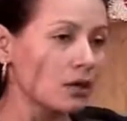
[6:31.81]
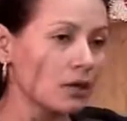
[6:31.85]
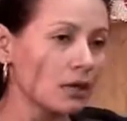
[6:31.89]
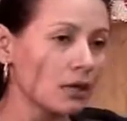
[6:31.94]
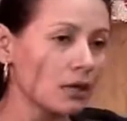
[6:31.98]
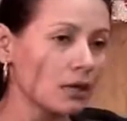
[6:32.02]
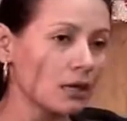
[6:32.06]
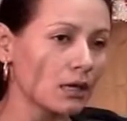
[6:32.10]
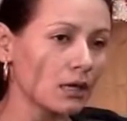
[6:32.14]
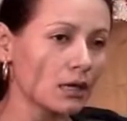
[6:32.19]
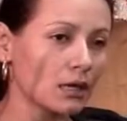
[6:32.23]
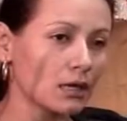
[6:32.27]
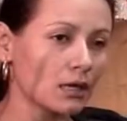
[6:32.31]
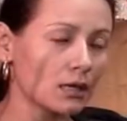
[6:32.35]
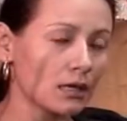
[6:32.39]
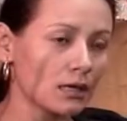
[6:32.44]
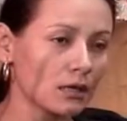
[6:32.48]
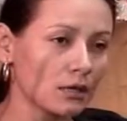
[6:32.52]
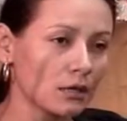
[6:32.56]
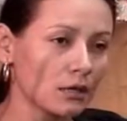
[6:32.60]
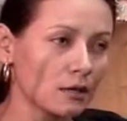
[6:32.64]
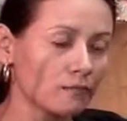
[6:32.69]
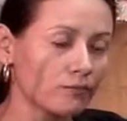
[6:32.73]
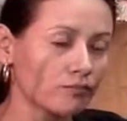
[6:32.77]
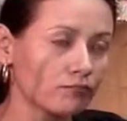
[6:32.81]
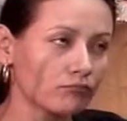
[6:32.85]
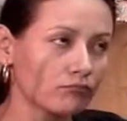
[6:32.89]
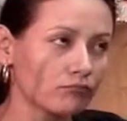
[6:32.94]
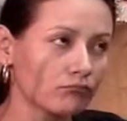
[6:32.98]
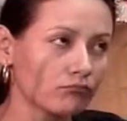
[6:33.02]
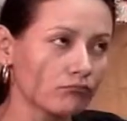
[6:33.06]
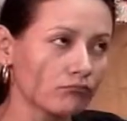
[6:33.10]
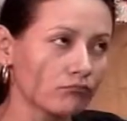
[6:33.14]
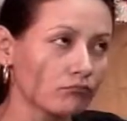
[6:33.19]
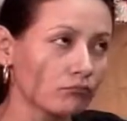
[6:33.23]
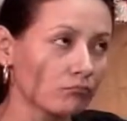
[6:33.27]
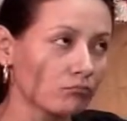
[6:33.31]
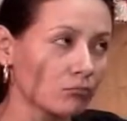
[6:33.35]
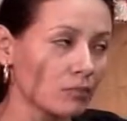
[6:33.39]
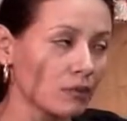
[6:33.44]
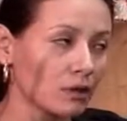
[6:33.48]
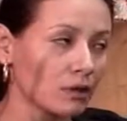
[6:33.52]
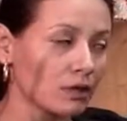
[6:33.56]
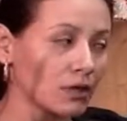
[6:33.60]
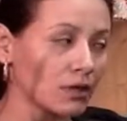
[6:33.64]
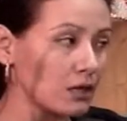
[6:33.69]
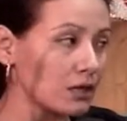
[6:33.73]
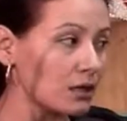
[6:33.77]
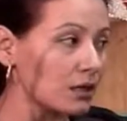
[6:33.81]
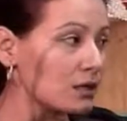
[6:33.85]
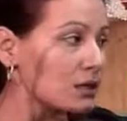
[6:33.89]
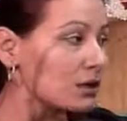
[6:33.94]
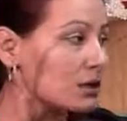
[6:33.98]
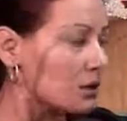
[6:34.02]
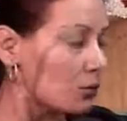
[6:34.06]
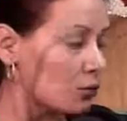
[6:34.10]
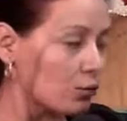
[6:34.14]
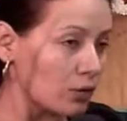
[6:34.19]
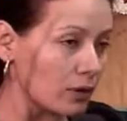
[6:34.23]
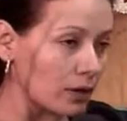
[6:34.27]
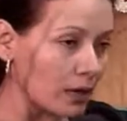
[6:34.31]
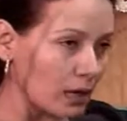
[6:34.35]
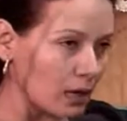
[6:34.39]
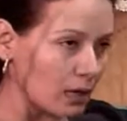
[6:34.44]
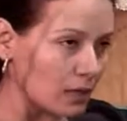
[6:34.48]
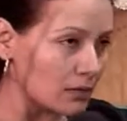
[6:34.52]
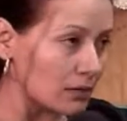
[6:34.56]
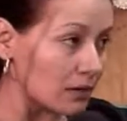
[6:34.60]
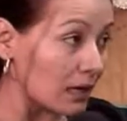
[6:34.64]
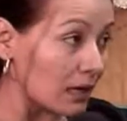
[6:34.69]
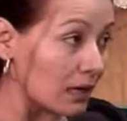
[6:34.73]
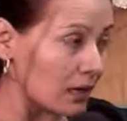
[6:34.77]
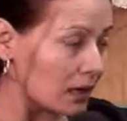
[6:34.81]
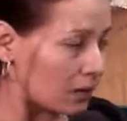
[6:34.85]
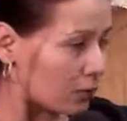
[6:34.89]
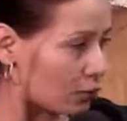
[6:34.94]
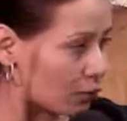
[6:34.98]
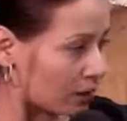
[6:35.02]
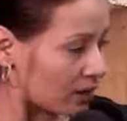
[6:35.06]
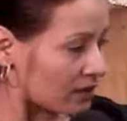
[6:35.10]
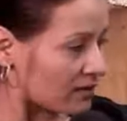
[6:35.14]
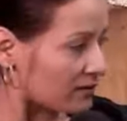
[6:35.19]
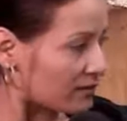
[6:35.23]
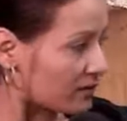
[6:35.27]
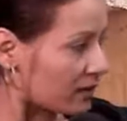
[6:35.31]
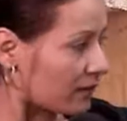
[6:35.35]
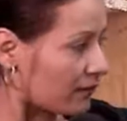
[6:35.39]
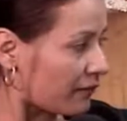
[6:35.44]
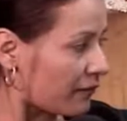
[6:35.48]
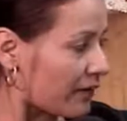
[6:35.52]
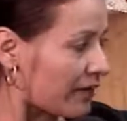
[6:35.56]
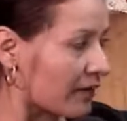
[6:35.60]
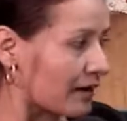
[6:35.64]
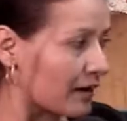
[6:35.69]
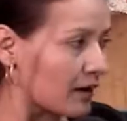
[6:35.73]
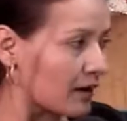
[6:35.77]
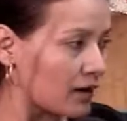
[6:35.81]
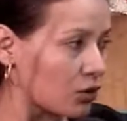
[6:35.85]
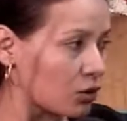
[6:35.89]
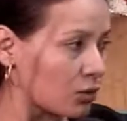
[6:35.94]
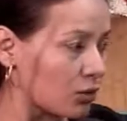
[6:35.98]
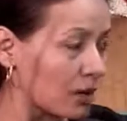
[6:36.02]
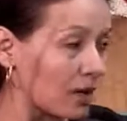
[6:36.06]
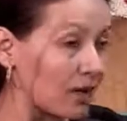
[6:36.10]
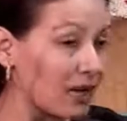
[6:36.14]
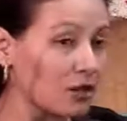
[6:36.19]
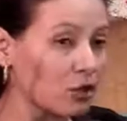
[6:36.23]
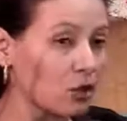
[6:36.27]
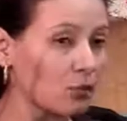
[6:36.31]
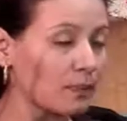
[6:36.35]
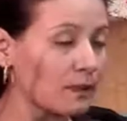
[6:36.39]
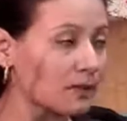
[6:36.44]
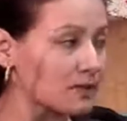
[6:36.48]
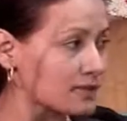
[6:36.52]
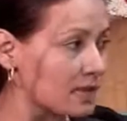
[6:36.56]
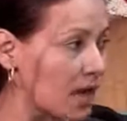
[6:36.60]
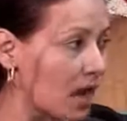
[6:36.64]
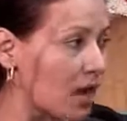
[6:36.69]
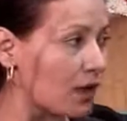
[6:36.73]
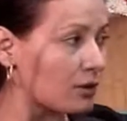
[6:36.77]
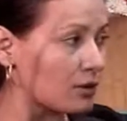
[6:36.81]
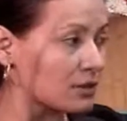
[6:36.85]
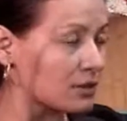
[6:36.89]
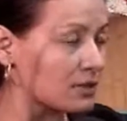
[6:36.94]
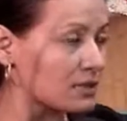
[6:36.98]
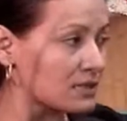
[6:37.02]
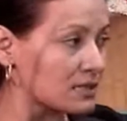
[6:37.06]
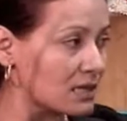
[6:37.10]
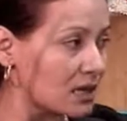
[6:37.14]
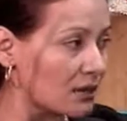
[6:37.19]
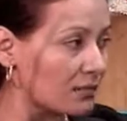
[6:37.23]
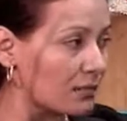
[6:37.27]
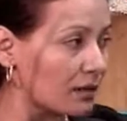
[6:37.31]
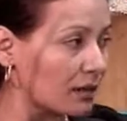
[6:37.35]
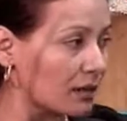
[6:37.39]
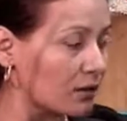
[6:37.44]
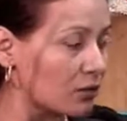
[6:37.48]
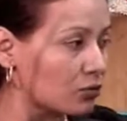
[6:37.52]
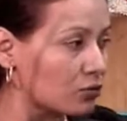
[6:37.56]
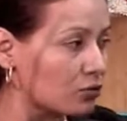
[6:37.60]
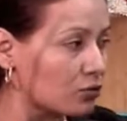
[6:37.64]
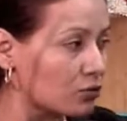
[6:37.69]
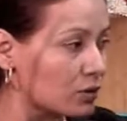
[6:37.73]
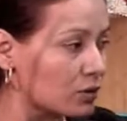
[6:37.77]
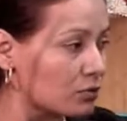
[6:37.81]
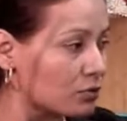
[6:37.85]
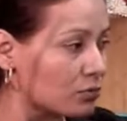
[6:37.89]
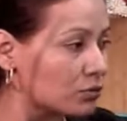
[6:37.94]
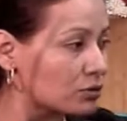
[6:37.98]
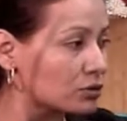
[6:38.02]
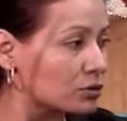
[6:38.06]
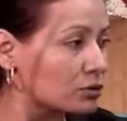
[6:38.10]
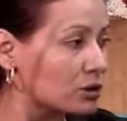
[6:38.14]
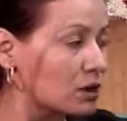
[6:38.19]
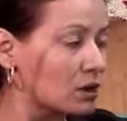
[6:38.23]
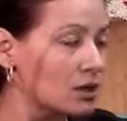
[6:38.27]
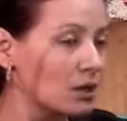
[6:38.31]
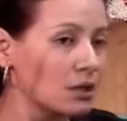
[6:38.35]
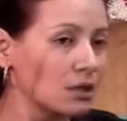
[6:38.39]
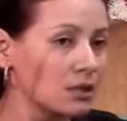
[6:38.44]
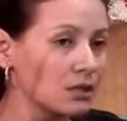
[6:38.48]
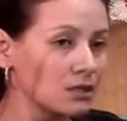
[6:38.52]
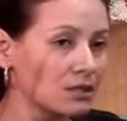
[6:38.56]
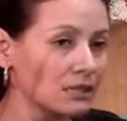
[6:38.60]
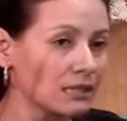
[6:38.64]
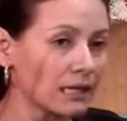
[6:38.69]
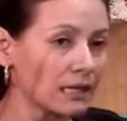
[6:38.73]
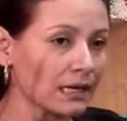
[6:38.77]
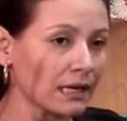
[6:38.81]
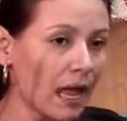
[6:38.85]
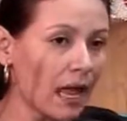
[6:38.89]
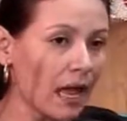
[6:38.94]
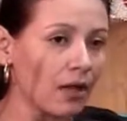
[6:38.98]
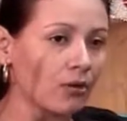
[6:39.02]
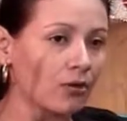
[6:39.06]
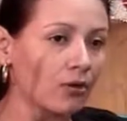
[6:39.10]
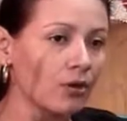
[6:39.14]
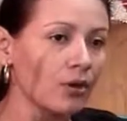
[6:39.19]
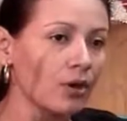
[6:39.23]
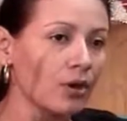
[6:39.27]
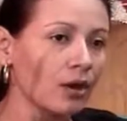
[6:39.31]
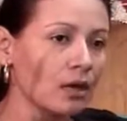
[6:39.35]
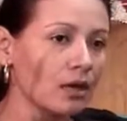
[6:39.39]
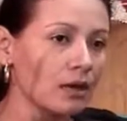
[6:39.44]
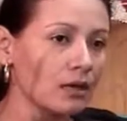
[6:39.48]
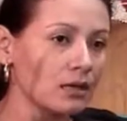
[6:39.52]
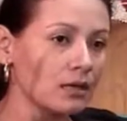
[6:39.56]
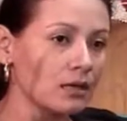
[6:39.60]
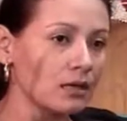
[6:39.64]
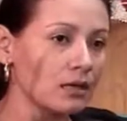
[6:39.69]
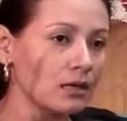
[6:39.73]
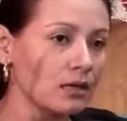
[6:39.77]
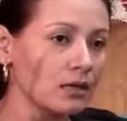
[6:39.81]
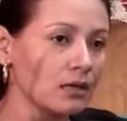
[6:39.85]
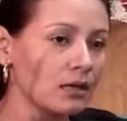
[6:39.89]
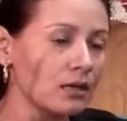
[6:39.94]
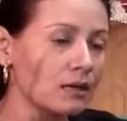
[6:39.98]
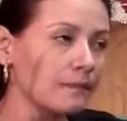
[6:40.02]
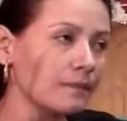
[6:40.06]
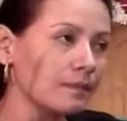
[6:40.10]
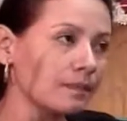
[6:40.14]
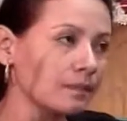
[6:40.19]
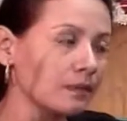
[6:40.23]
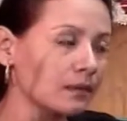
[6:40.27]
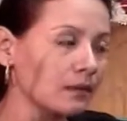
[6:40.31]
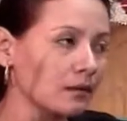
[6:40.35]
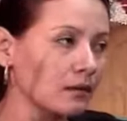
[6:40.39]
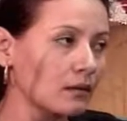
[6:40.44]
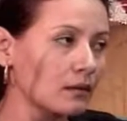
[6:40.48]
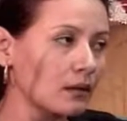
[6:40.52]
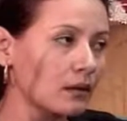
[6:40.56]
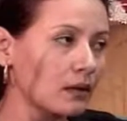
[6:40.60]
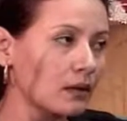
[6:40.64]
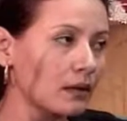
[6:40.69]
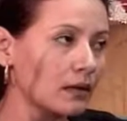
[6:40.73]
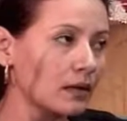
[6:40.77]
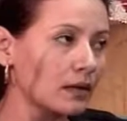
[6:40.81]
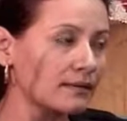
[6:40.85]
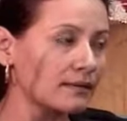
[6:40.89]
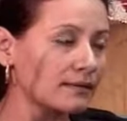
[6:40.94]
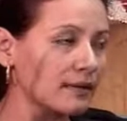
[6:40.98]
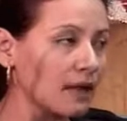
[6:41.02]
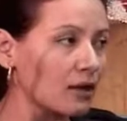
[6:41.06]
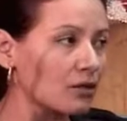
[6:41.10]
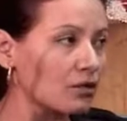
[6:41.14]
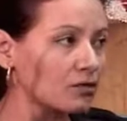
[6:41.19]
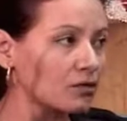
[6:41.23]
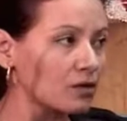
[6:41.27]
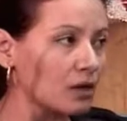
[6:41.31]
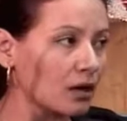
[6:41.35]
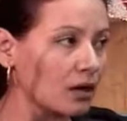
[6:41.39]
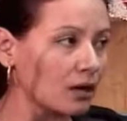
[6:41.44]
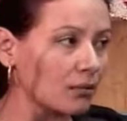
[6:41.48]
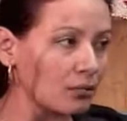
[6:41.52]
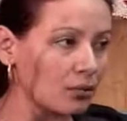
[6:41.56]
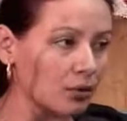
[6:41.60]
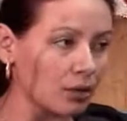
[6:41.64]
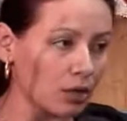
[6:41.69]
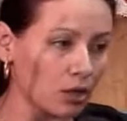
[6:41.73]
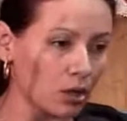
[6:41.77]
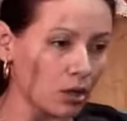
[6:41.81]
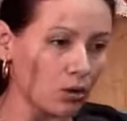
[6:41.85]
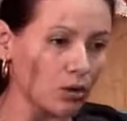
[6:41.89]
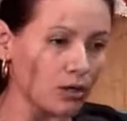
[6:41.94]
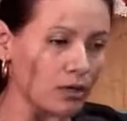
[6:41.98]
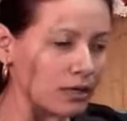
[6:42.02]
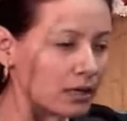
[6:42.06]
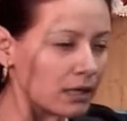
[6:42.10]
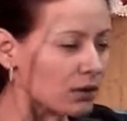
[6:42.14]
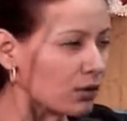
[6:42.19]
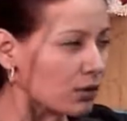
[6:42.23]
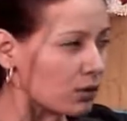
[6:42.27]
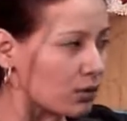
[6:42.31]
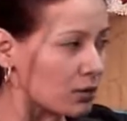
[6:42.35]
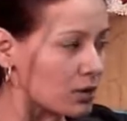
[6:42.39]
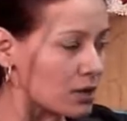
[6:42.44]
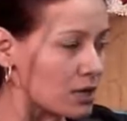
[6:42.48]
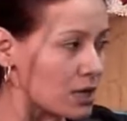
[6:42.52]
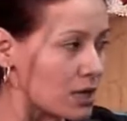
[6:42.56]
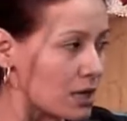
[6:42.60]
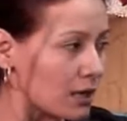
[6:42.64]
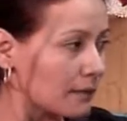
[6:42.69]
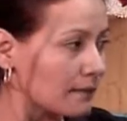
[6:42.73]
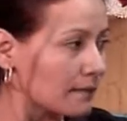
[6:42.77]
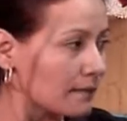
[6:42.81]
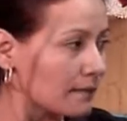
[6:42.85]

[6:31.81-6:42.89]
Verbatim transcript: Eh, Urgencia. Eh, urgencia fue en el año, el año pasado, en diciembre, que lo tuvimos cerrado. Y eh, este año se remodeló ginecología.